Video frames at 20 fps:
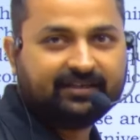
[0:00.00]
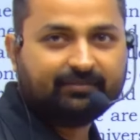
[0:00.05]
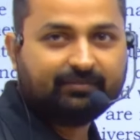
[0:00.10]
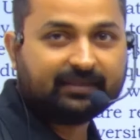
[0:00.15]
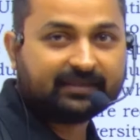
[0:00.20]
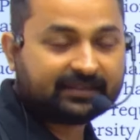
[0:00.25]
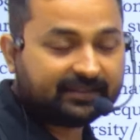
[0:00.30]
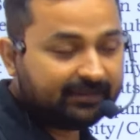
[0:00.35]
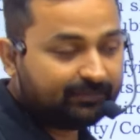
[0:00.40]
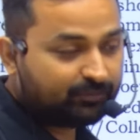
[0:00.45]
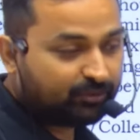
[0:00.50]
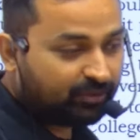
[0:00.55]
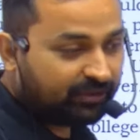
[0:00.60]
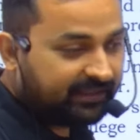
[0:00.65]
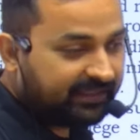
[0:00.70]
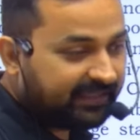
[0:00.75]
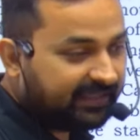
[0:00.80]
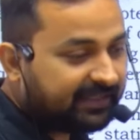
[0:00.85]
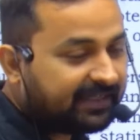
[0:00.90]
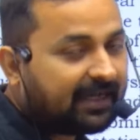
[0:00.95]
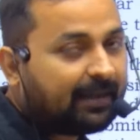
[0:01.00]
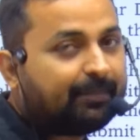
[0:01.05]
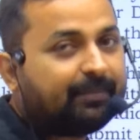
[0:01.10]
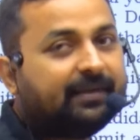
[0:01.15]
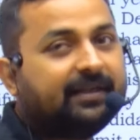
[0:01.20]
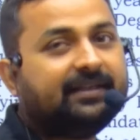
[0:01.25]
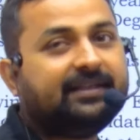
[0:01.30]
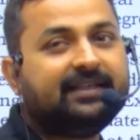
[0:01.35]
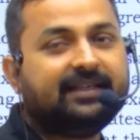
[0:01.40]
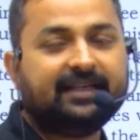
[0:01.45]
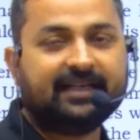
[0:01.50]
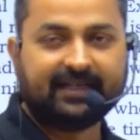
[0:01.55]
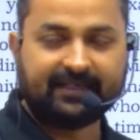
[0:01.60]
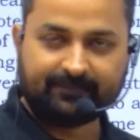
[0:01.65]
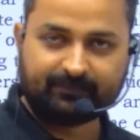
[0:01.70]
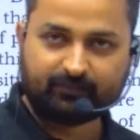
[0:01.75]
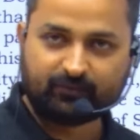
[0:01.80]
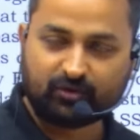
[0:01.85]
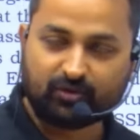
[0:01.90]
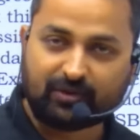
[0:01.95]
मतलब जो डेट आपने दी है
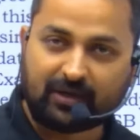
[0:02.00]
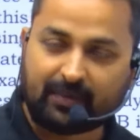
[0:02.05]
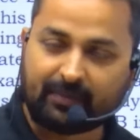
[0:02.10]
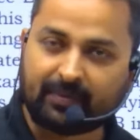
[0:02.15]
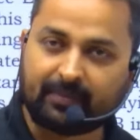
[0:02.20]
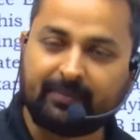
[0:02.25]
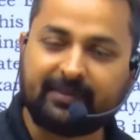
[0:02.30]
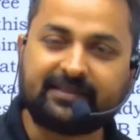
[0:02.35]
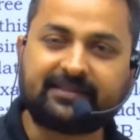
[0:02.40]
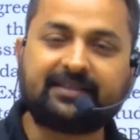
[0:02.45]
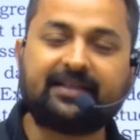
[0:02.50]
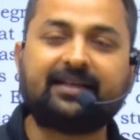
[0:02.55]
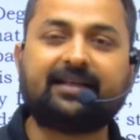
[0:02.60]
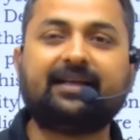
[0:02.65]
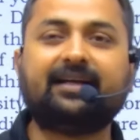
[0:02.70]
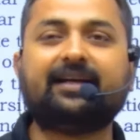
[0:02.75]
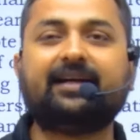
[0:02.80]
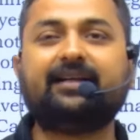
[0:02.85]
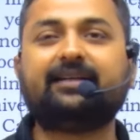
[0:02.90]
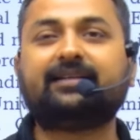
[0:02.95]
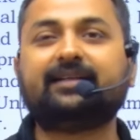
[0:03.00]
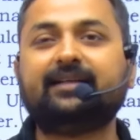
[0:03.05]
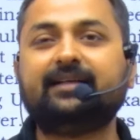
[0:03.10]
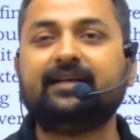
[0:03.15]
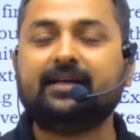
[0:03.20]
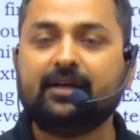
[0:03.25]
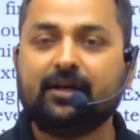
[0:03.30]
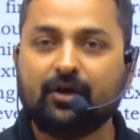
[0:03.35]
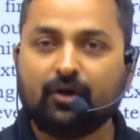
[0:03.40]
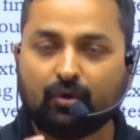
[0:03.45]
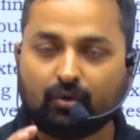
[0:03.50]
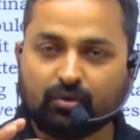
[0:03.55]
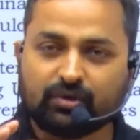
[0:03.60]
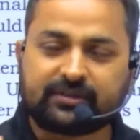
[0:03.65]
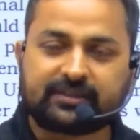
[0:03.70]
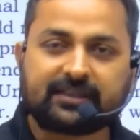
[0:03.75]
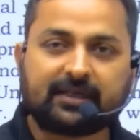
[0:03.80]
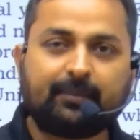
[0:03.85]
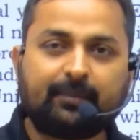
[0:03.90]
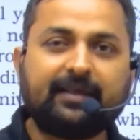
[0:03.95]
जो वहां पर मेंशन की गई थी
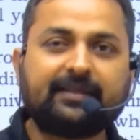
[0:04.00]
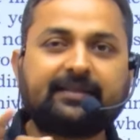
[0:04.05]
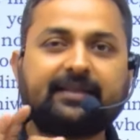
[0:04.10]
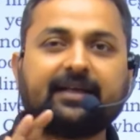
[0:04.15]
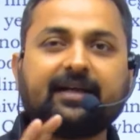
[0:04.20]
उस समय तक